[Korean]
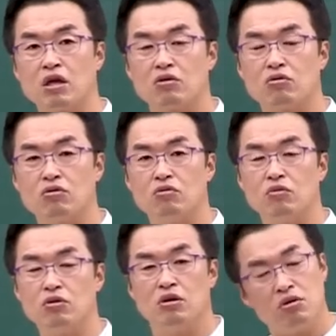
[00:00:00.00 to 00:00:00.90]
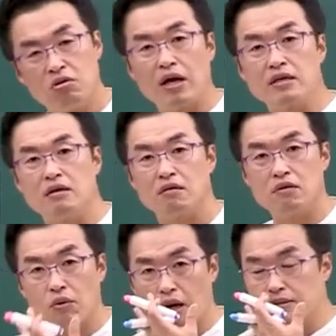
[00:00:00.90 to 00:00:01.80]
내고 뭐 이런 거 아닌가요?
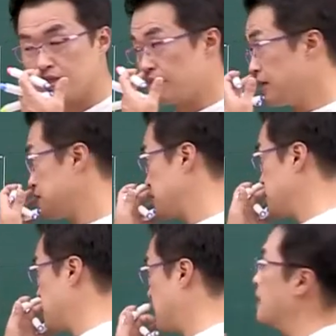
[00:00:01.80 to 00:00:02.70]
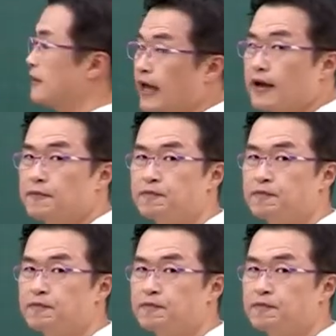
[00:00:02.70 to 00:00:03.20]
근데 왜 갑자기 쌀이죠? 네.